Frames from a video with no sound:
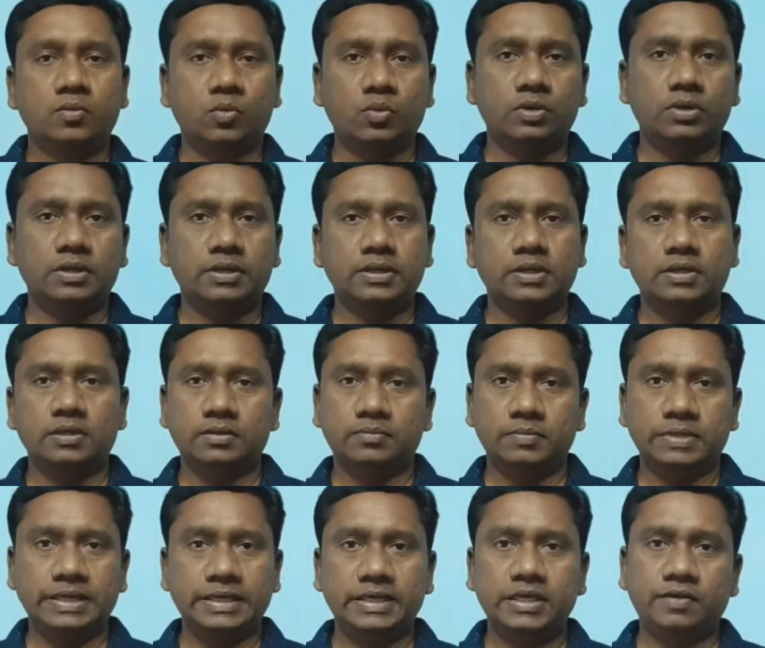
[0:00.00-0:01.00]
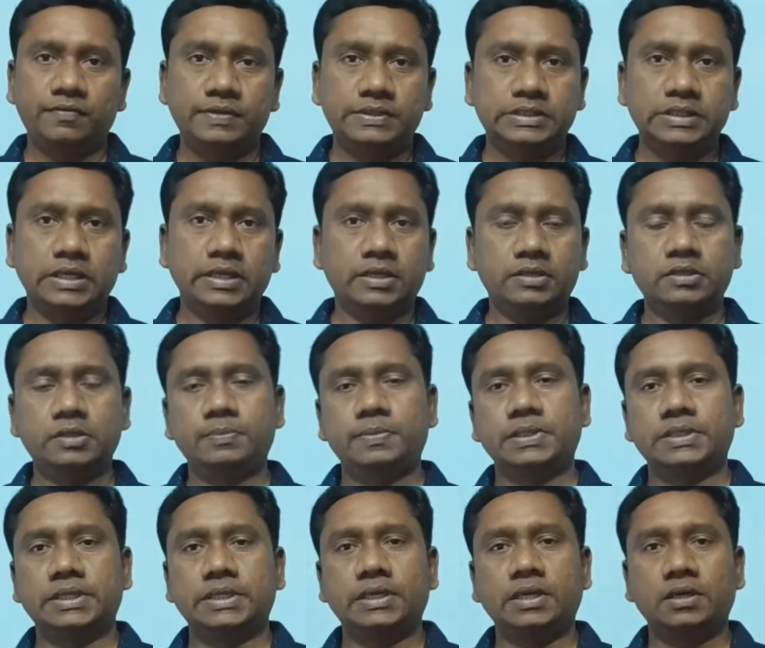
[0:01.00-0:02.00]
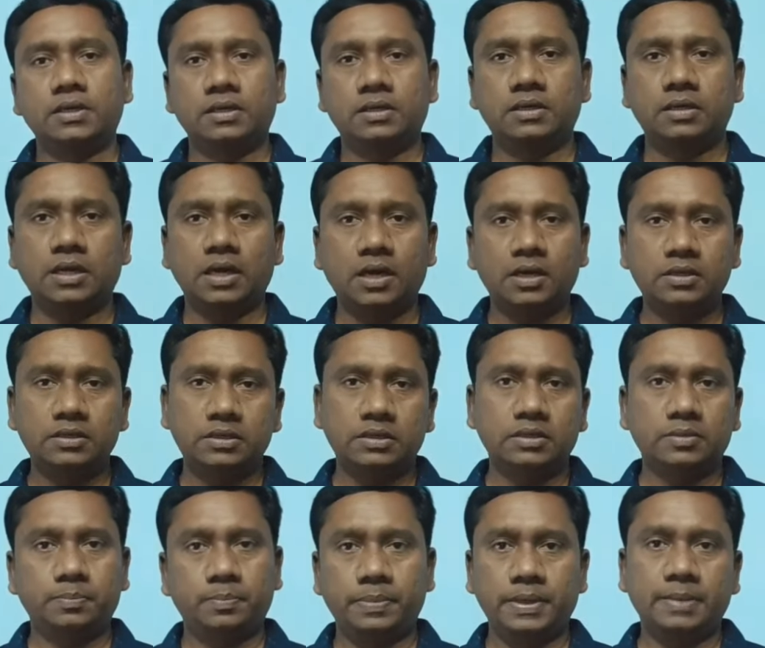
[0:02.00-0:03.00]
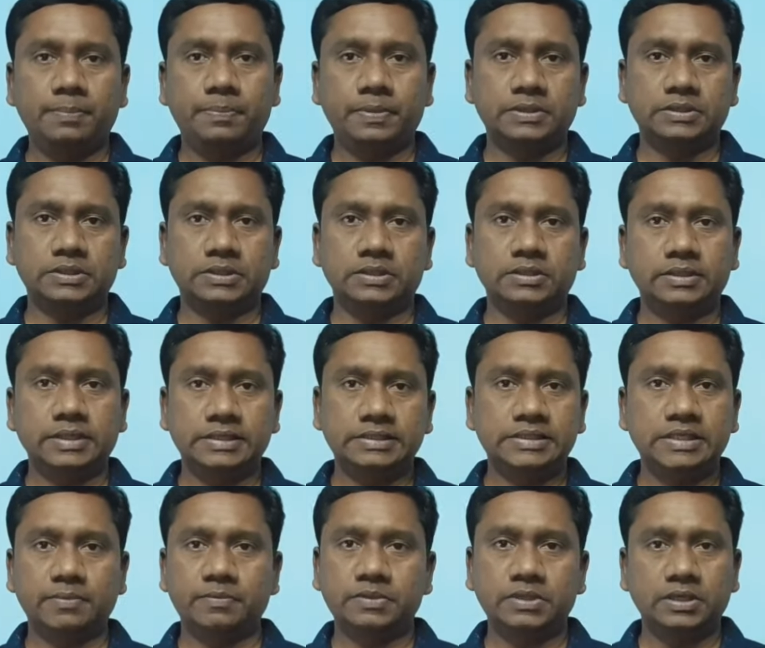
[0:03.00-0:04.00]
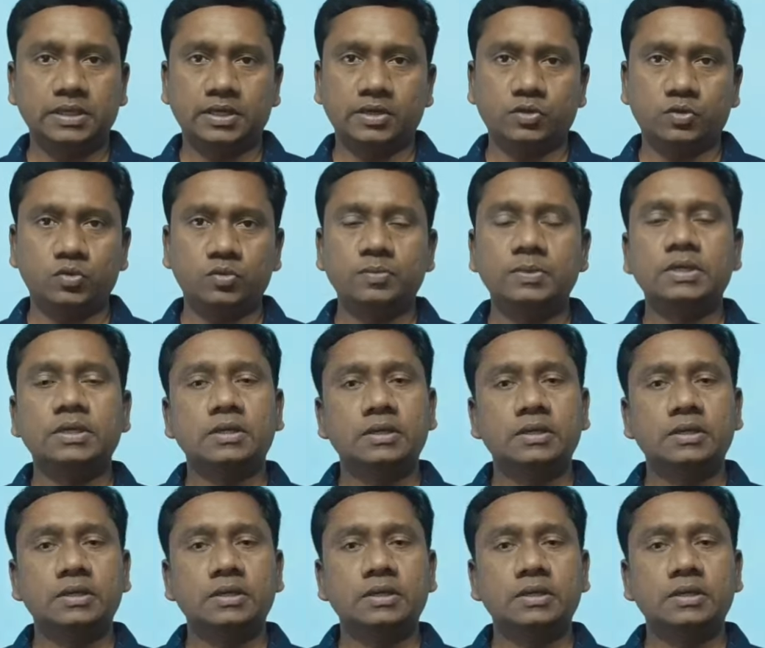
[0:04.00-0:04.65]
உங்களுக்கு ஹெட் ஆஃபீஸில் இருந்து பார்த்தீங்கன்னா நான்கு பேப்பர்ஸ் எக்ஸாம் வந்து நடக்கும்